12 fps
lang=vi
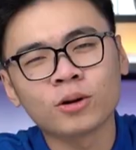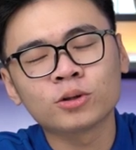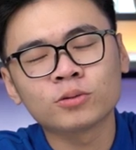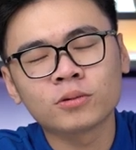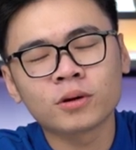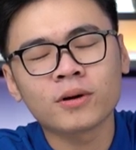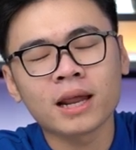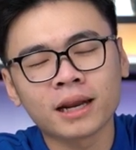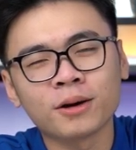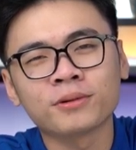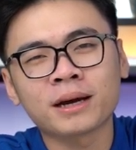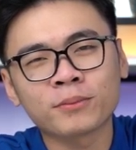nói chung là gọi là
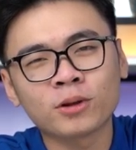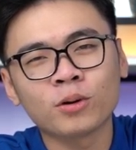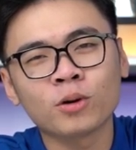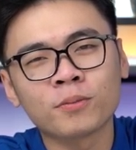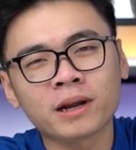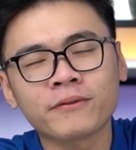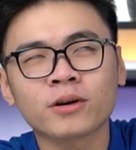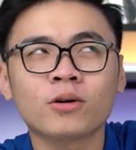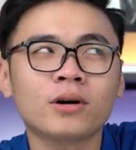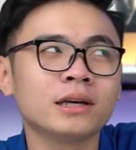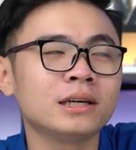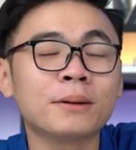đầu năm thôi, hôm nay mới
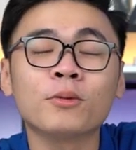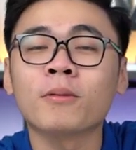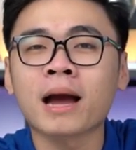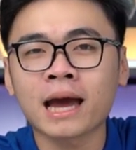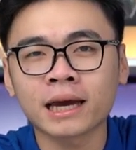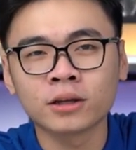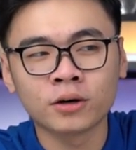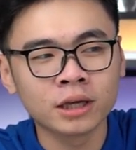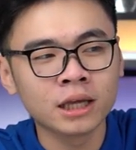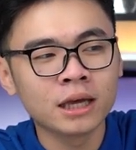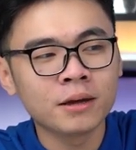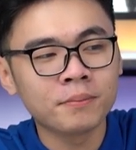có, hình như là mùng hai thôi,
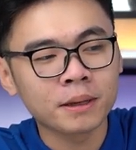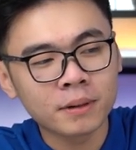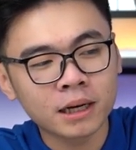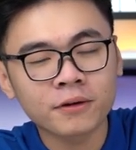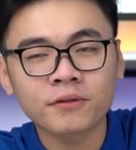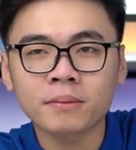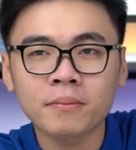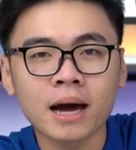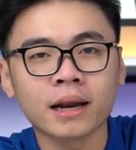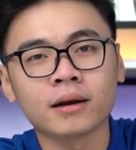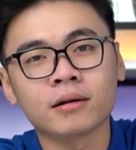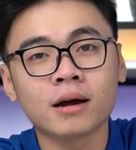mình mượn được phiên
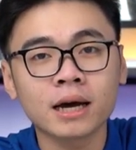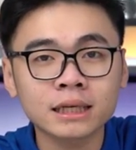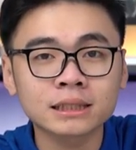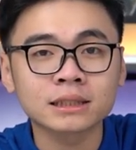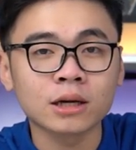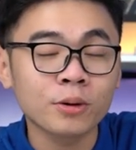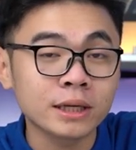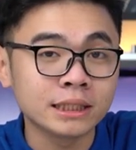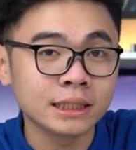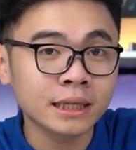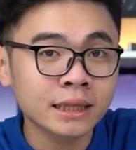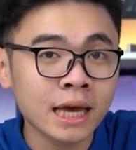bản rờ ích sáu nghìn
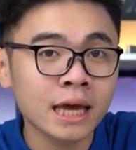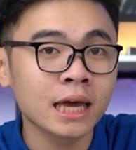chín trăm X